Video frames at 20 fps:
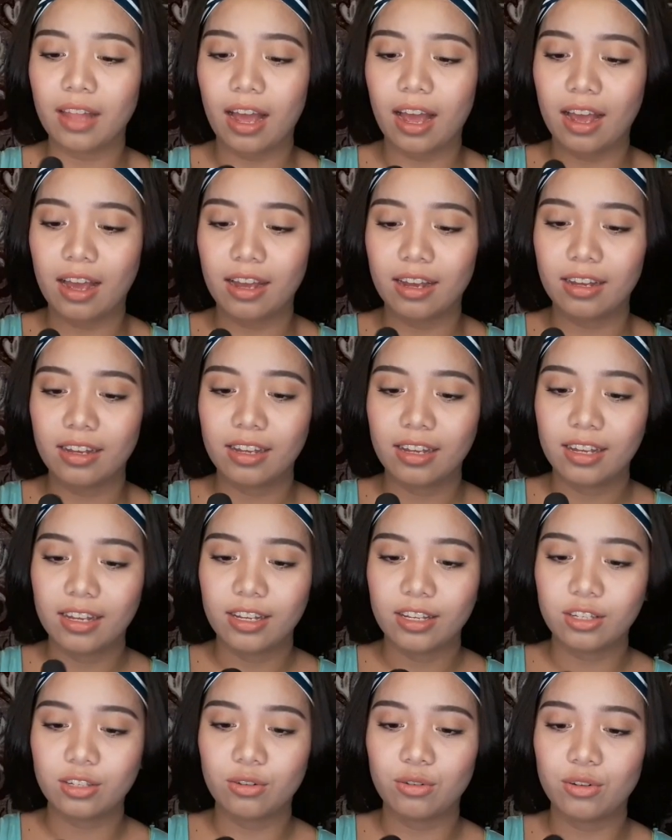ah.
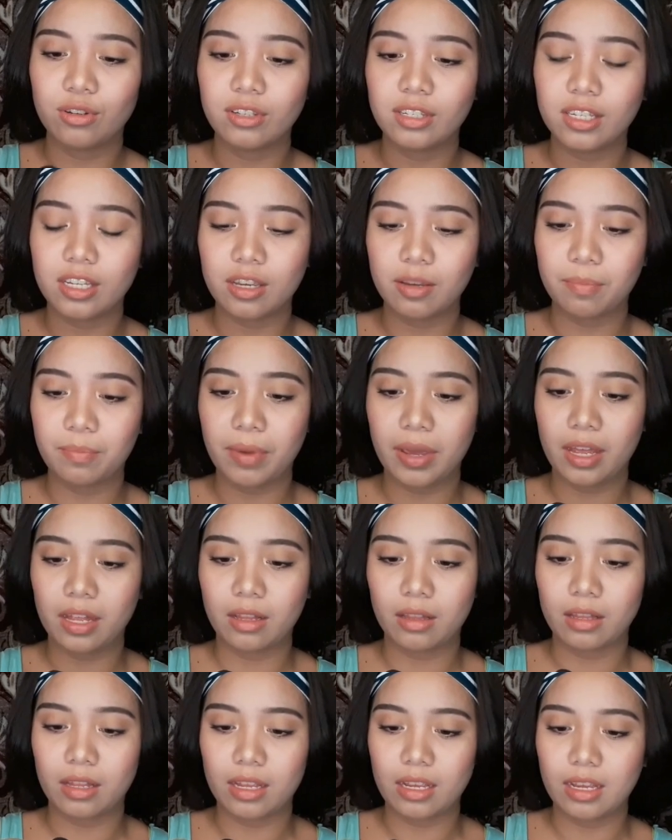So, yung sipet
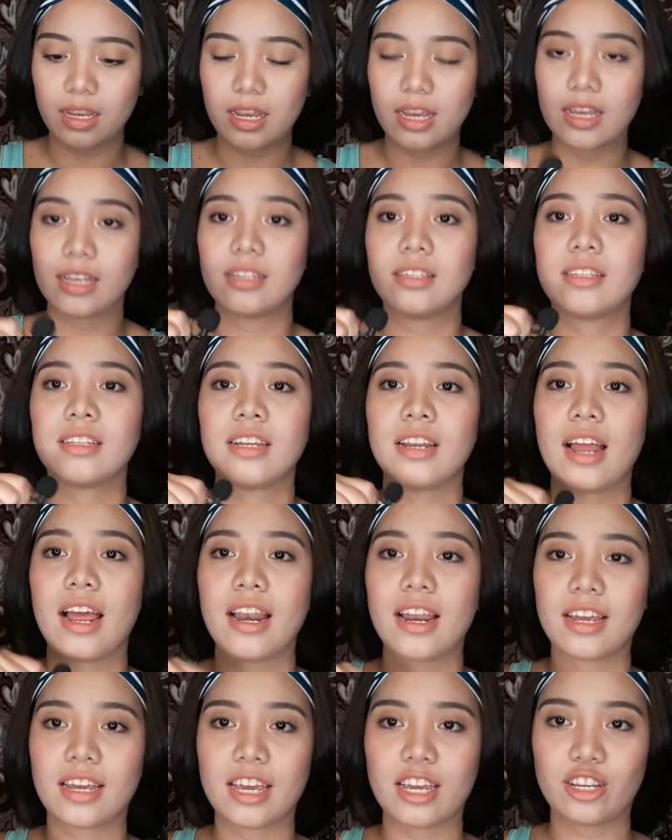is
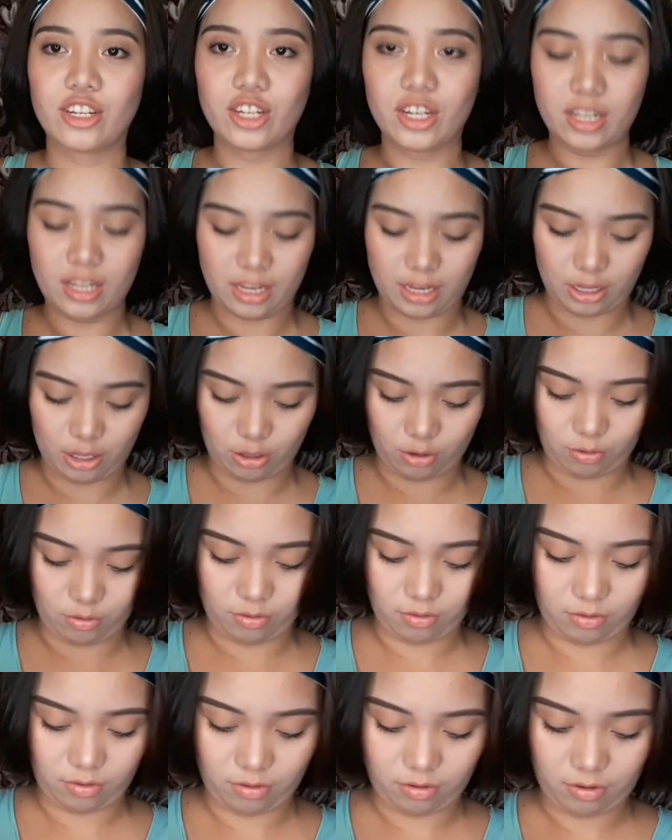nilalagay siya dito.
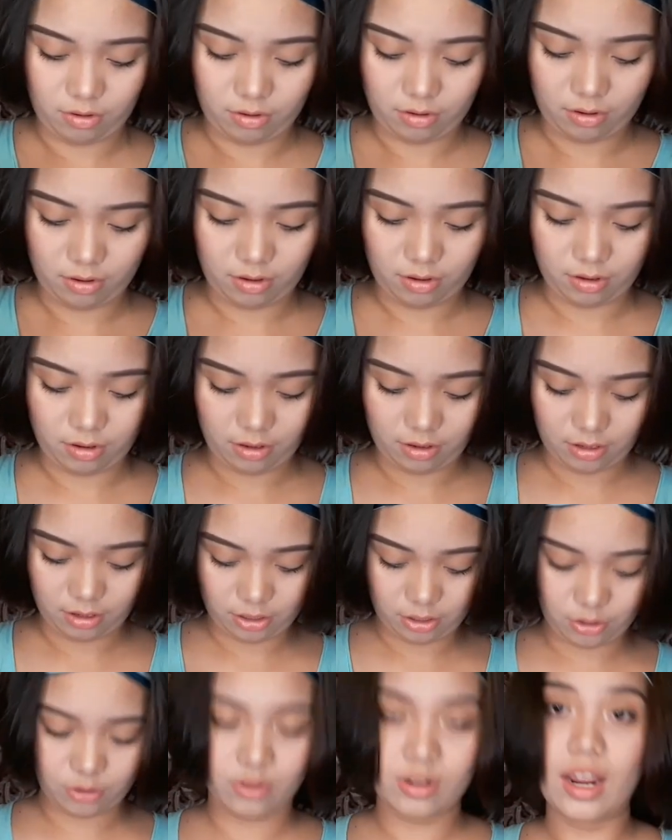
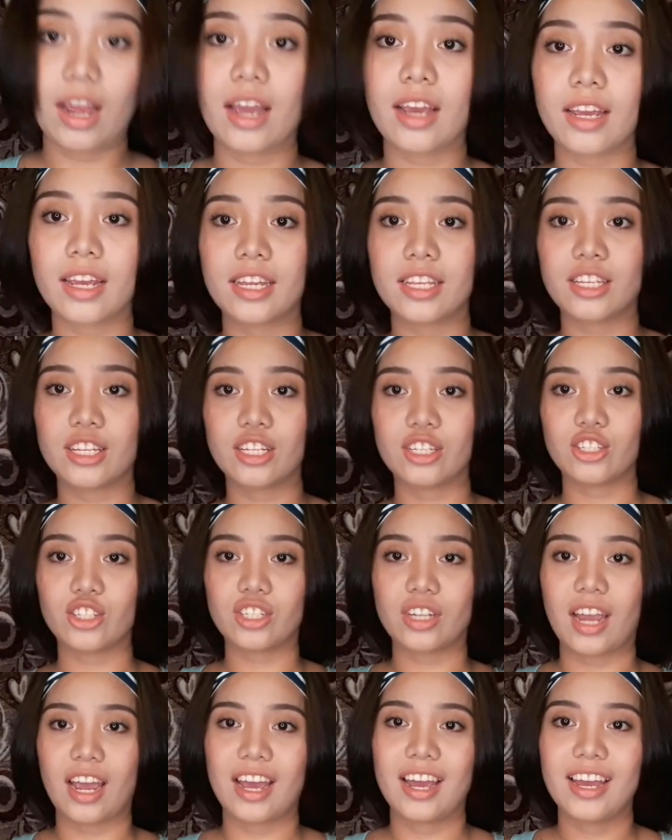So, nakaganyan
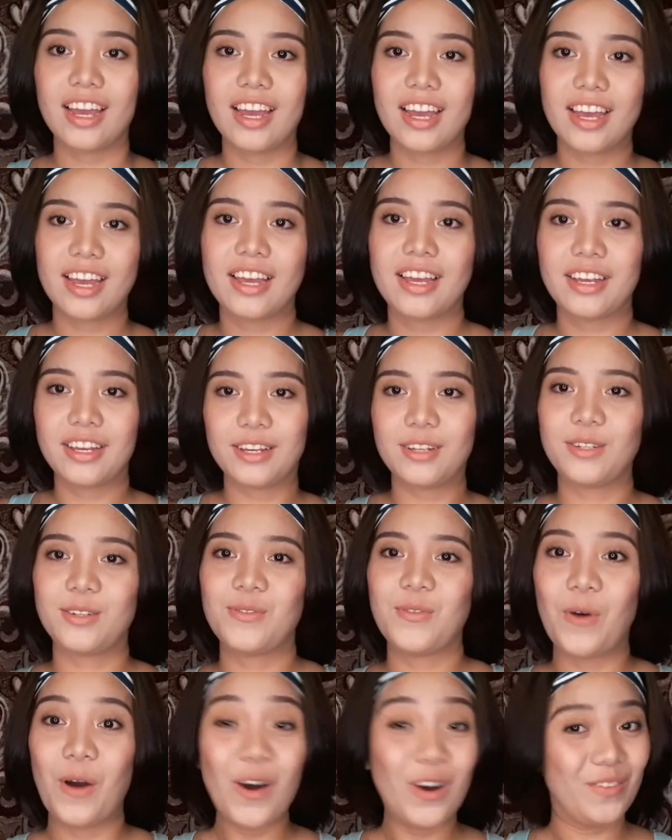siya.
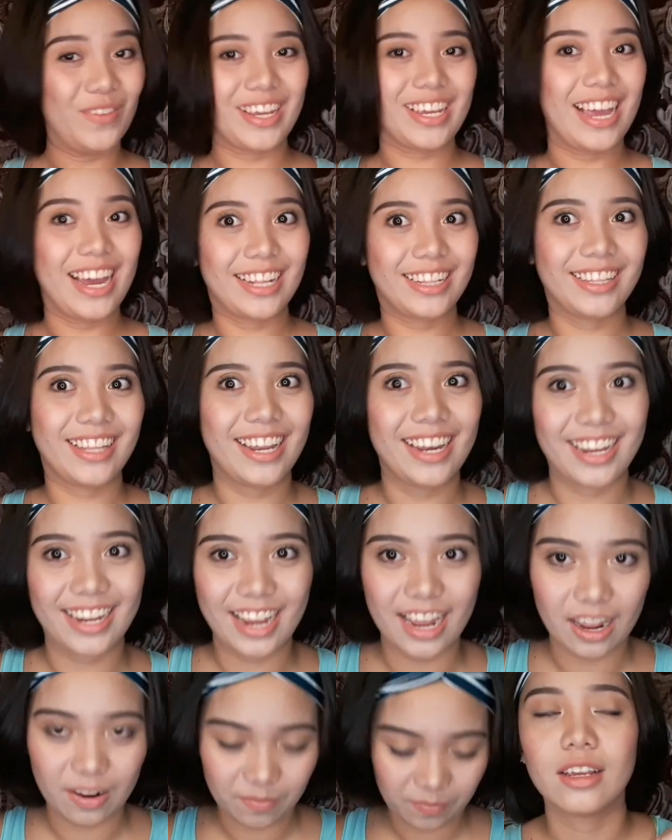Oh my God,
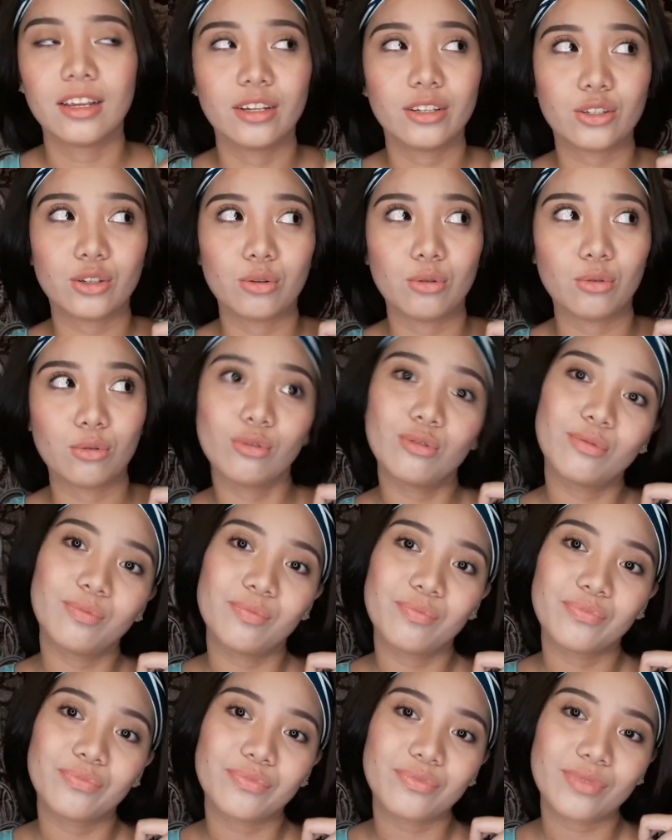talaga. So,
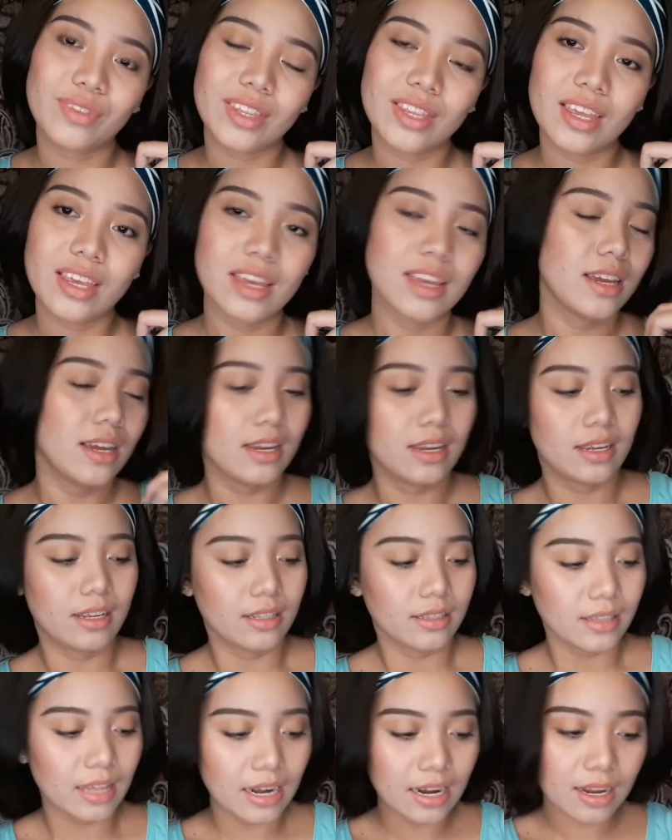
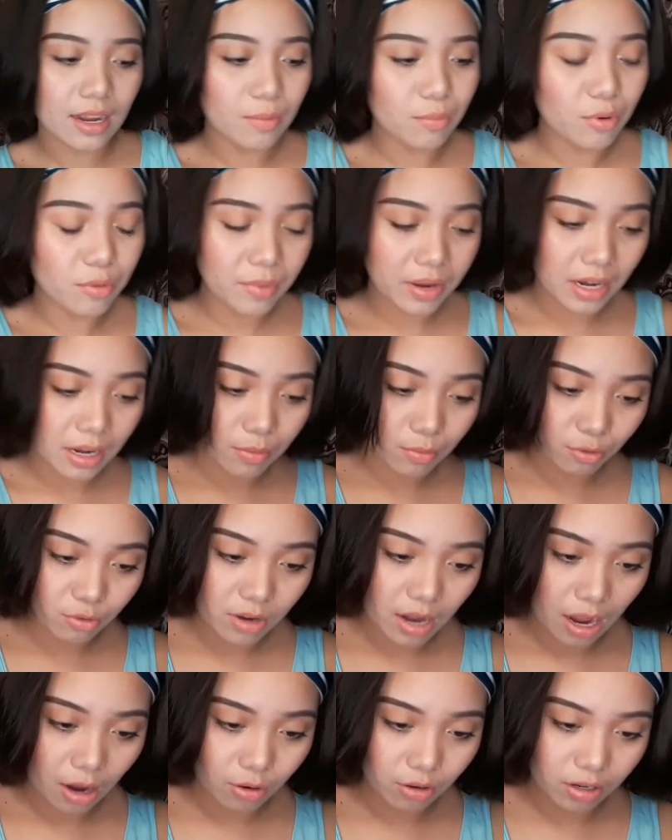talagang bumili
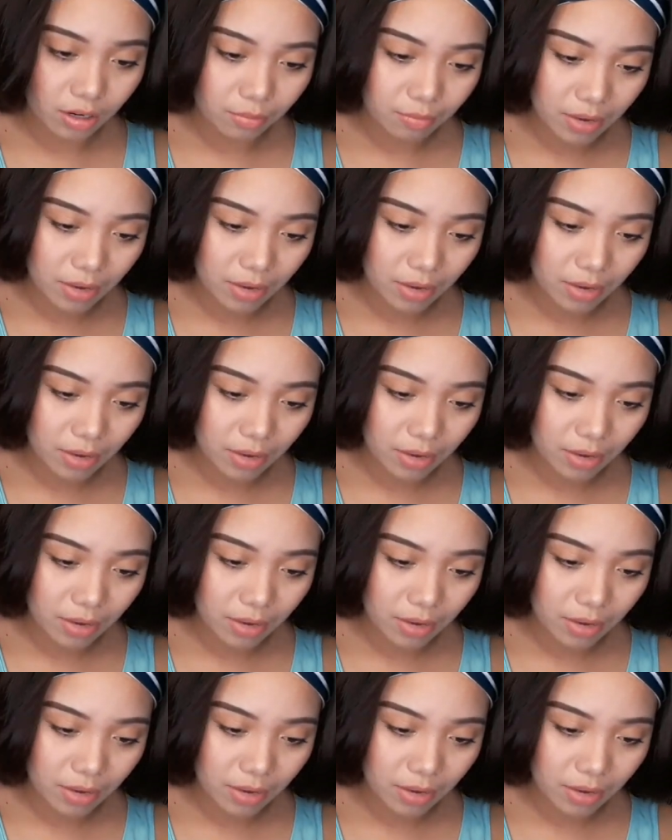muna ako ng